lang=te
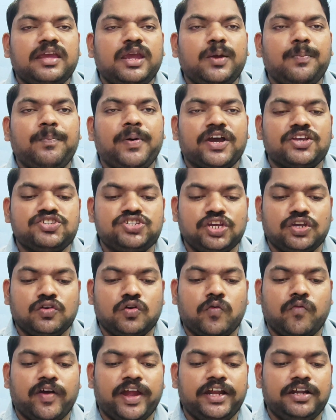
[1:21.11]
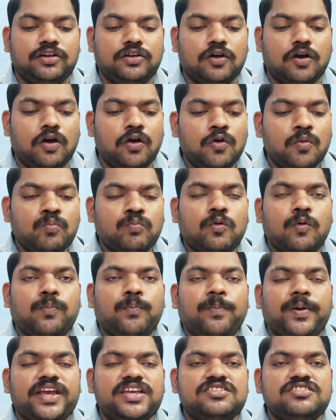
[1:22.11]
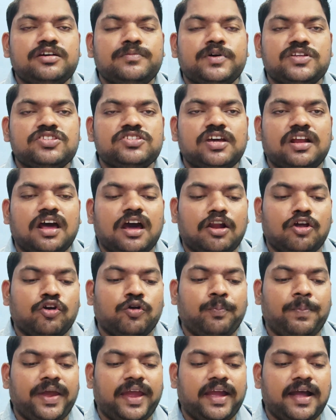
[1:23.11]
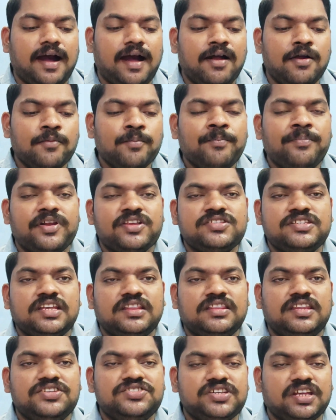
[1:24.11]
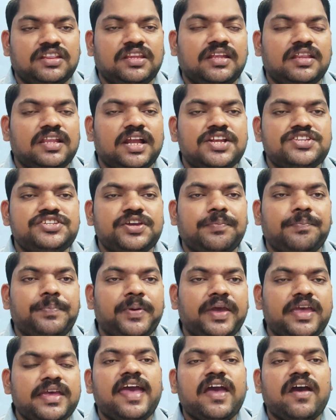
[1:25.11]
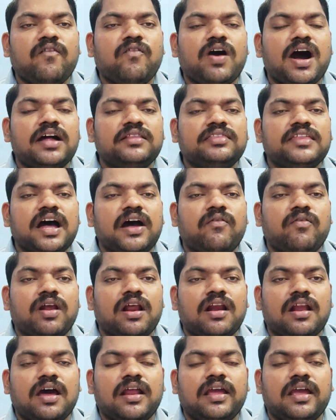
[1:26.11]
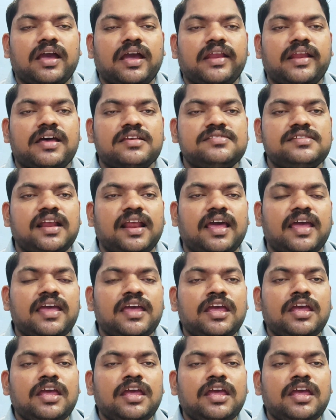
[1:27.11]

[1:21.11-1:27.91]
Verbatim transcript: ఈ పక్షి కువైట్ లో ముప్పై సంవత్సరాలకు పైగా ప్రసిద్ధి చెందిందని చెప్పి ఏ వాతావరణానికైనా సరే